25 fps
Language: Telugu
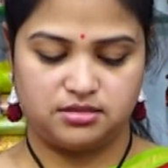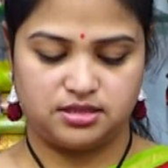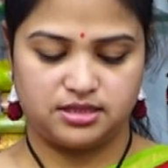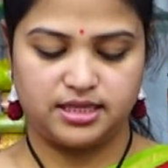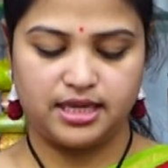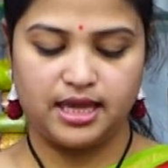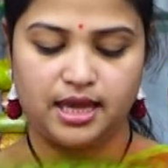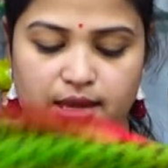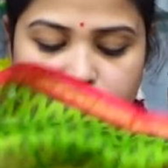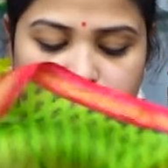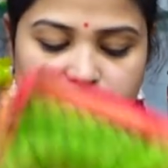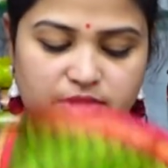
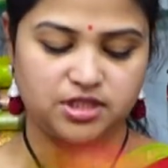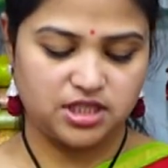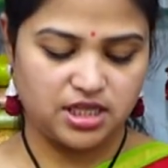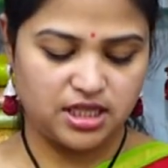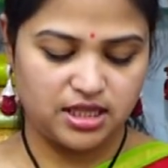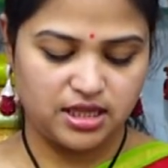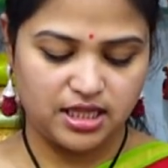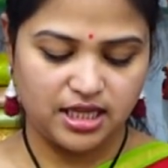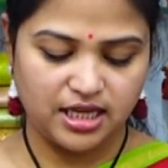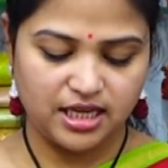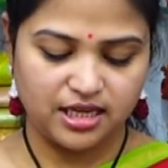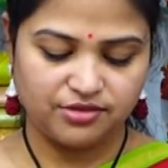సేమ్
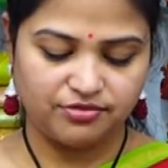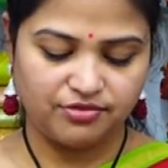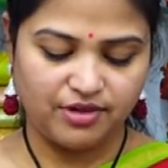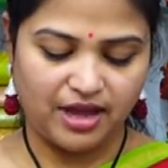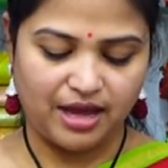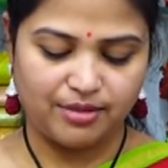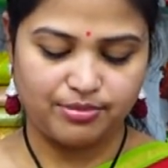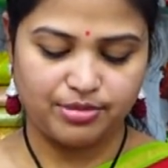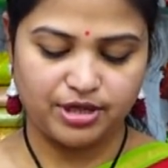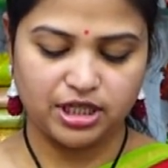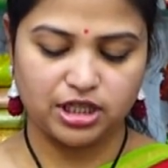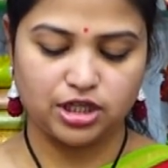చందేరి
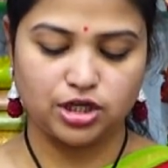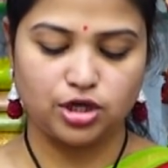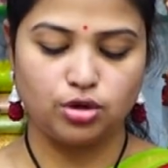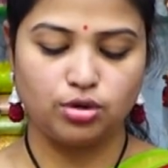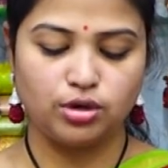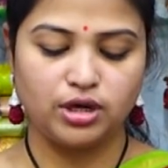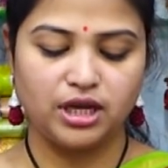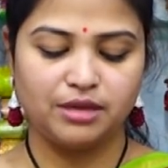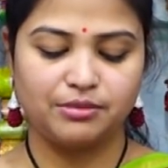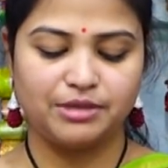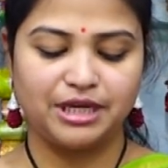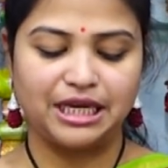
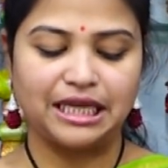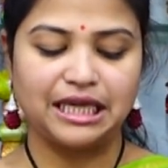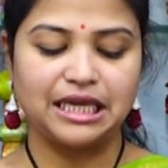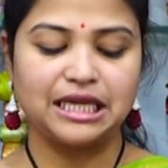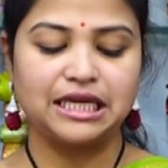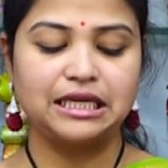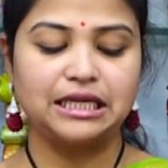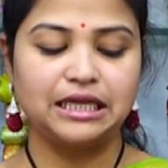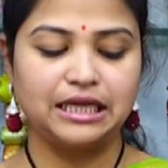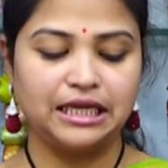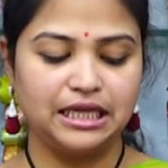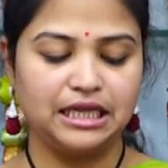ఫ్యాబ్రిక్లోనే మనకి
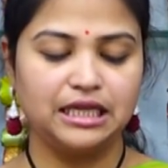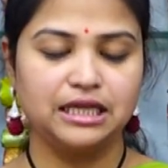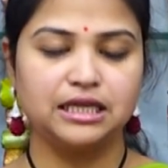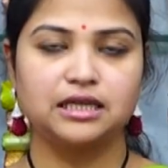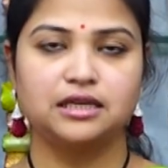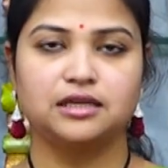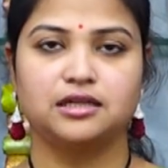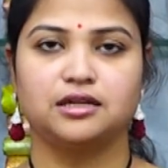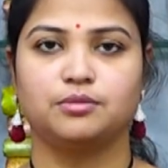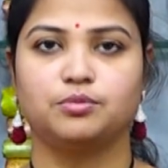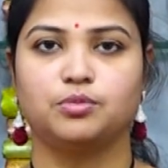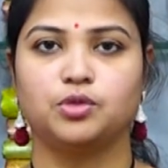గ్రీన్
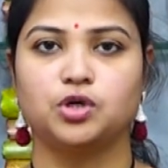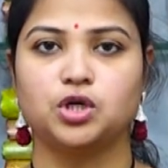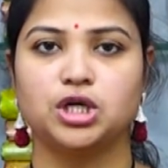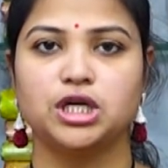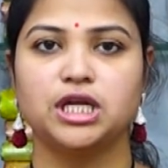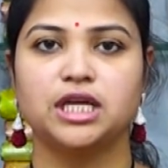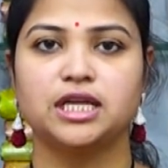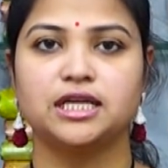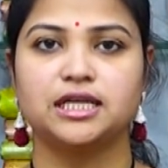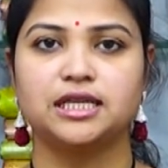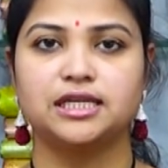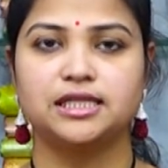కలర్
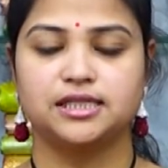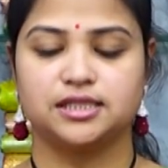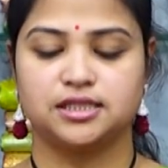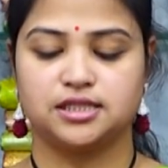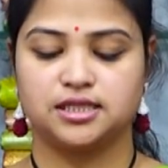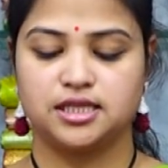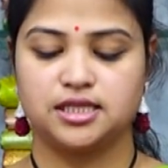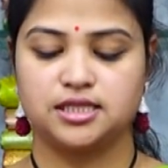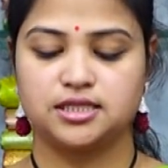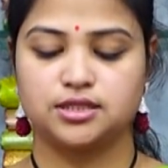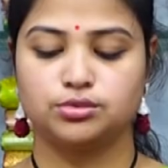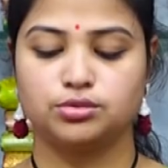బార్డర్ కలర్స్
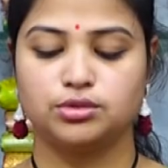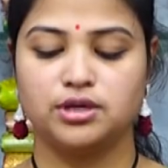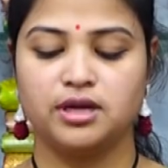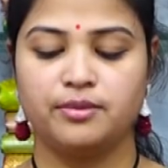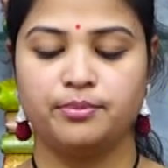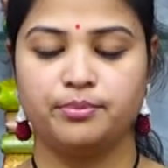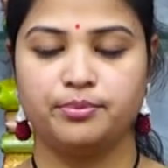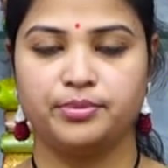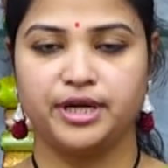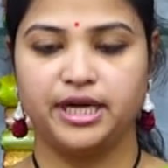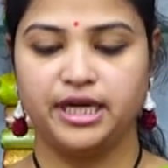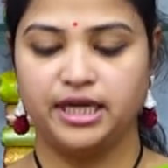తీసుకున్నాం
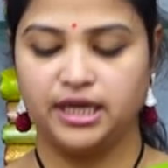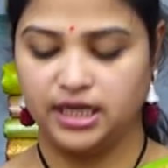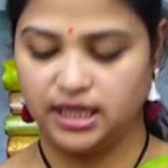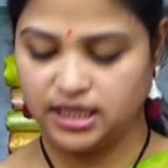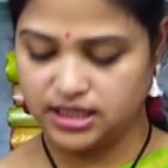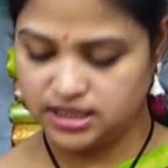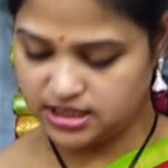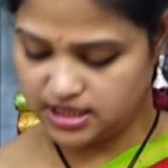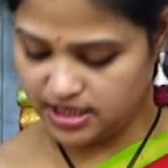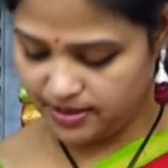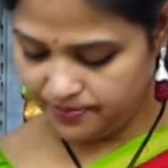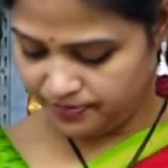ప్రింట్
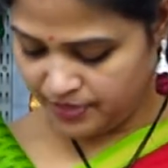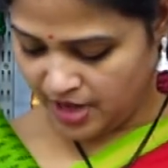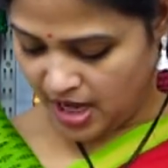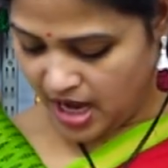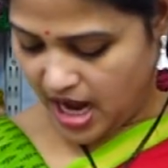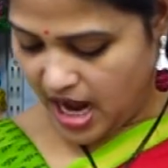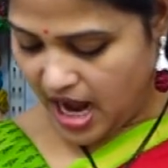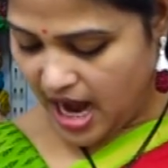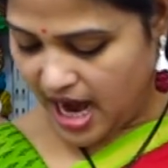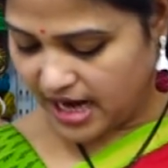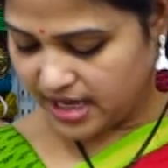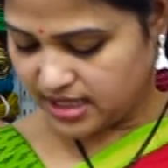ఇచ్చాం
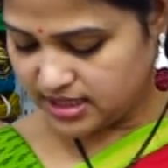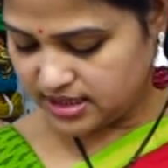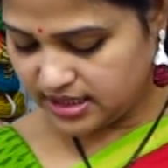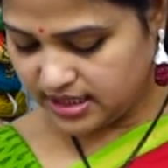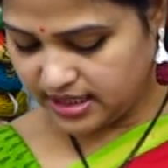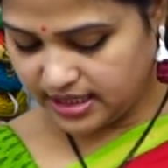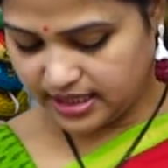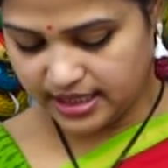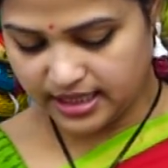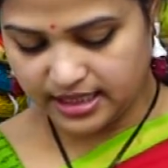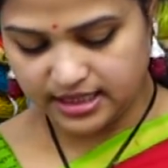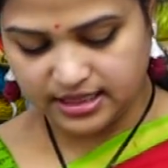
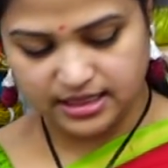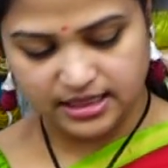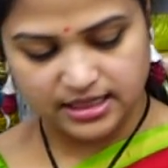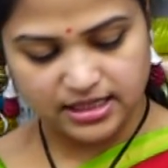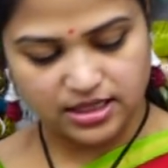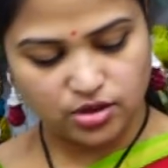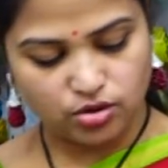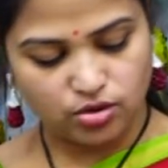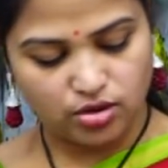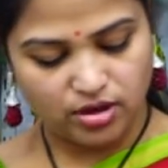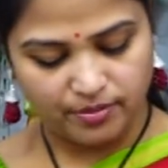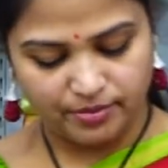హ్యాండ్స్కి రెడ్
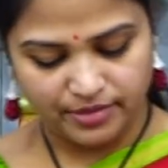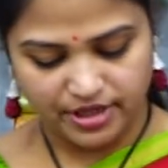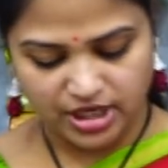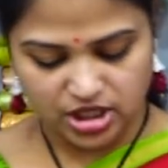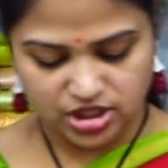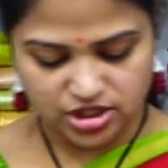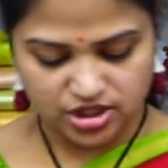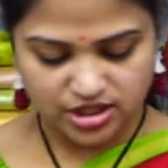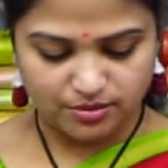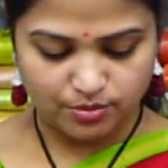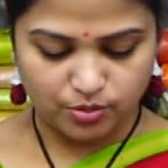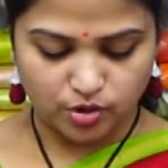కలర్
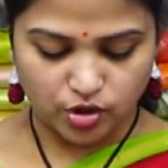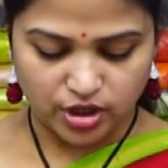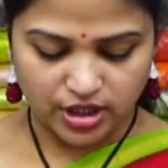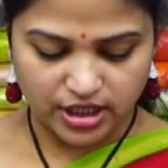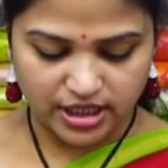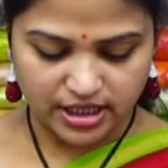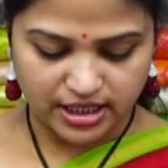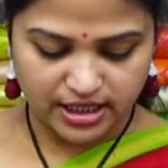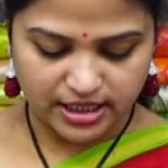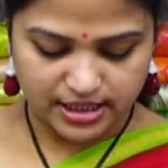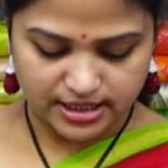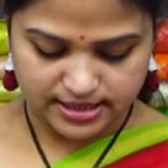కాంబినేషన్
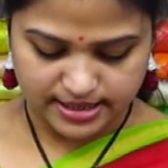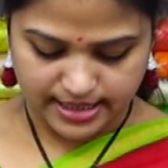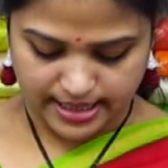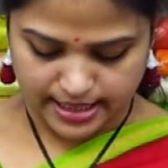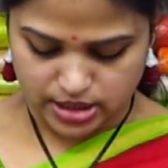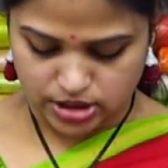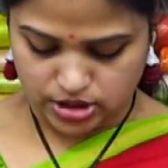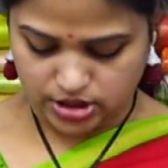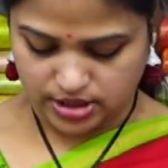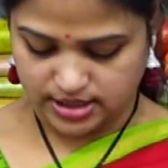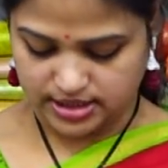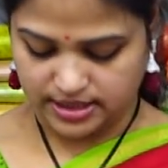బార్డర్ని
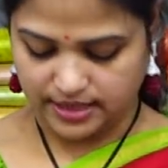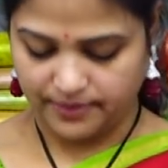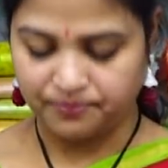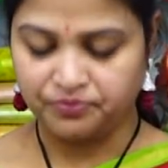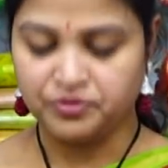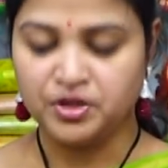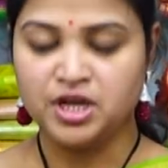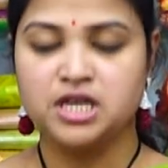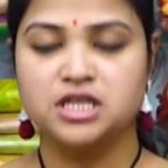డిజైన్ చేసాం